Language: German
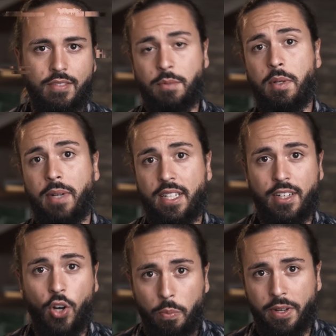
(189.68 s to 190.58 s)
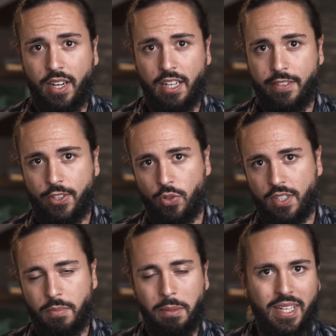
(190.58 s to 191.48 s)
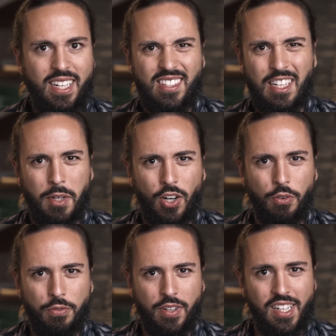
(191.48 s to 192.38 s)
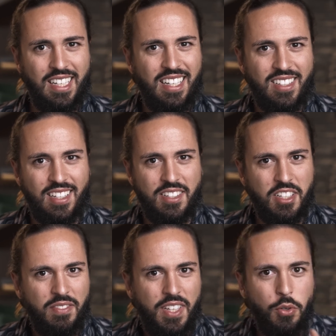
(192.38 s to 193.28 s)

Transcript: Was mir bei den OpenEye Visuals bei Pilzen immer auffällt, ist, dass es irgendwie